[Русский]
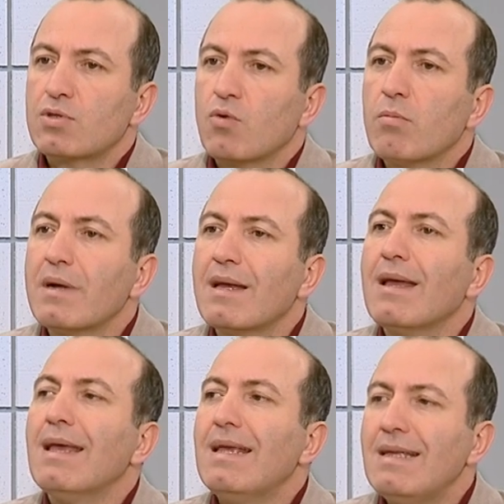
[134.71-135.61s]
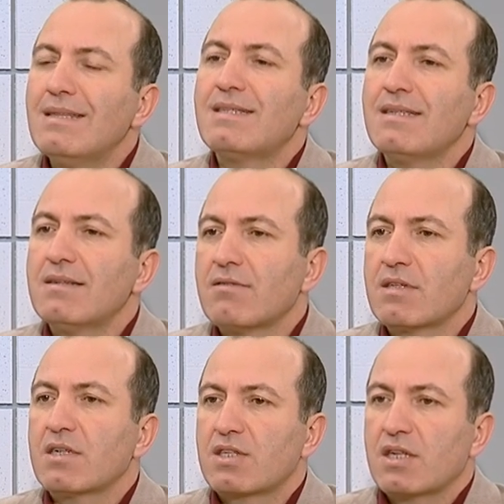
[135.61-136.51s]
чтобы
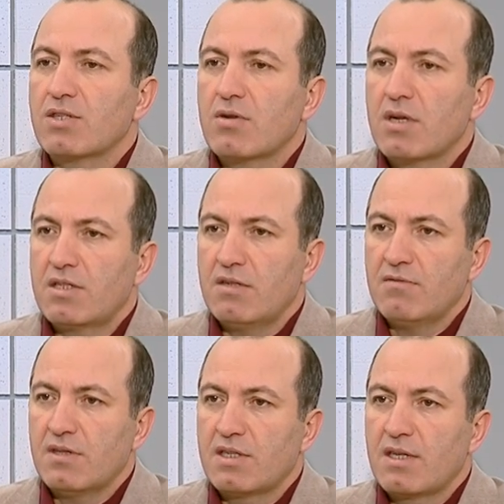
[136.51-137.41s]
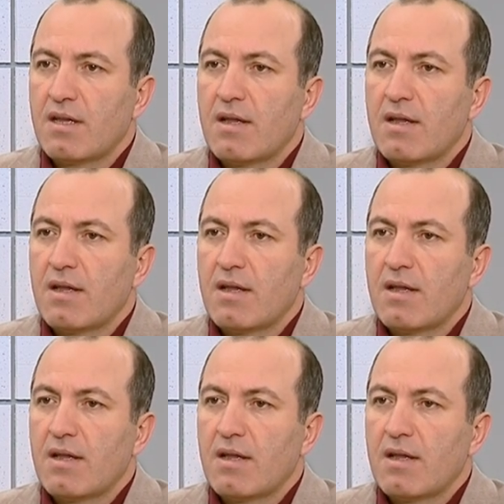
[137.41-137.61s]
инициировать гражданскую активность.